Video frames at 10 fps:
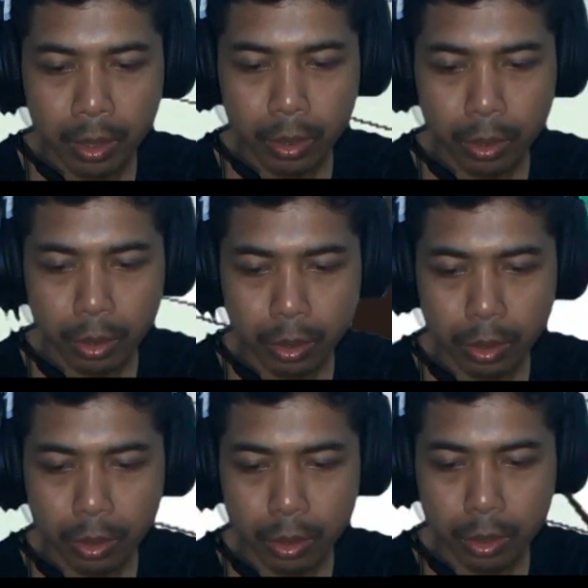
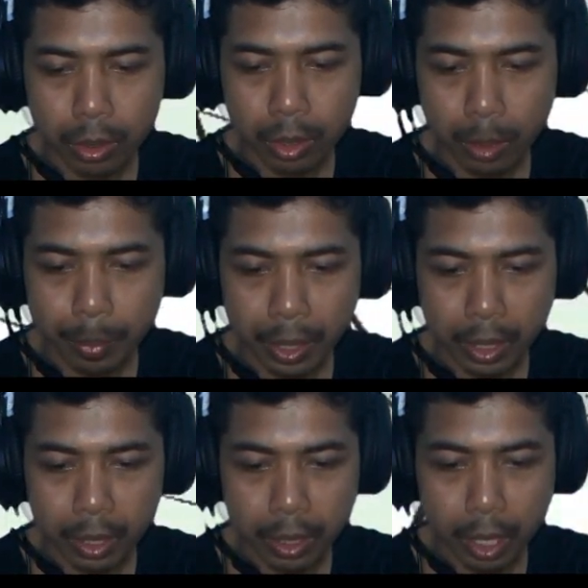oh apa
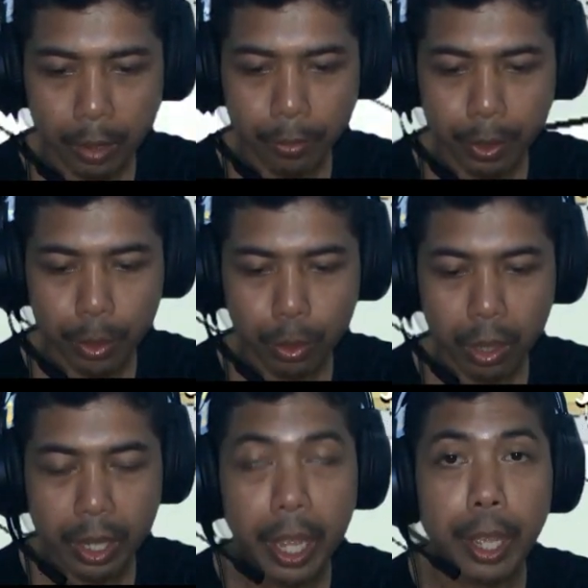ini event
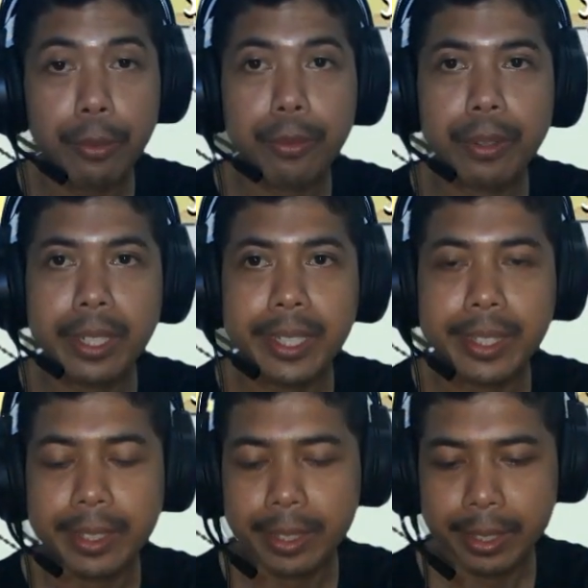oh ada
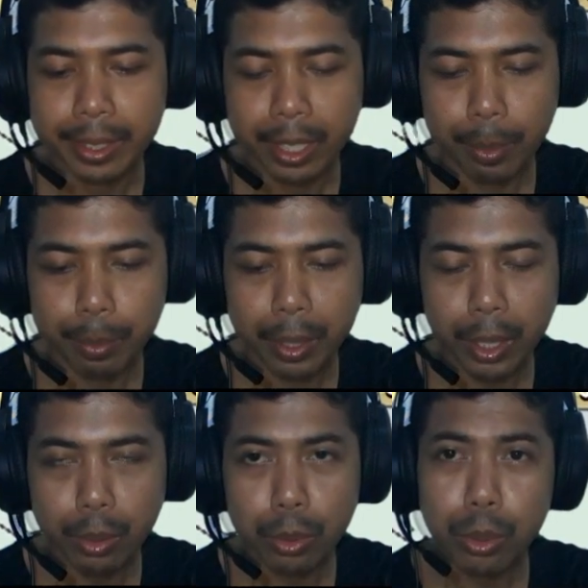event
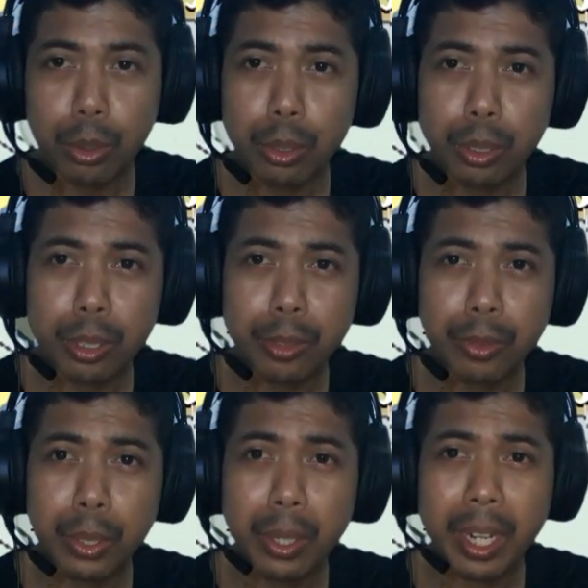tapi untuk eh,
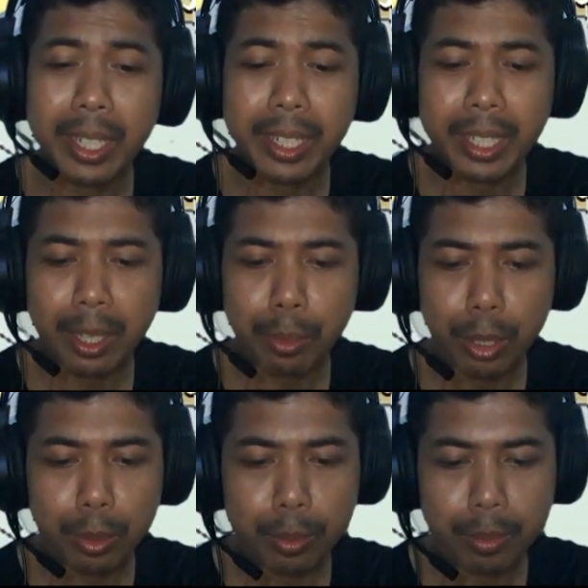video kali ini kita
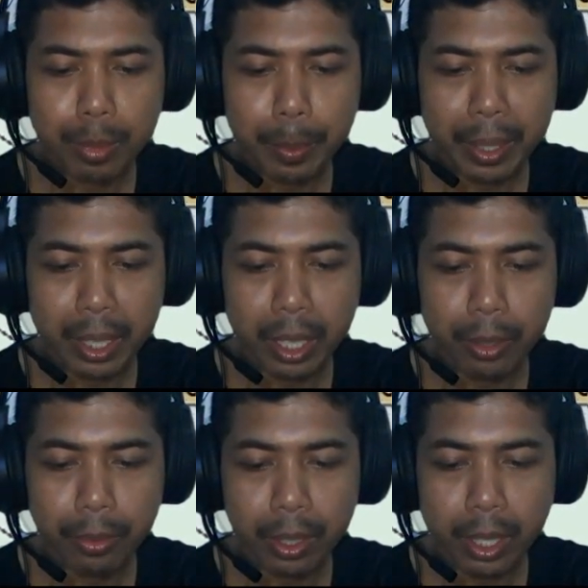belum memainkan event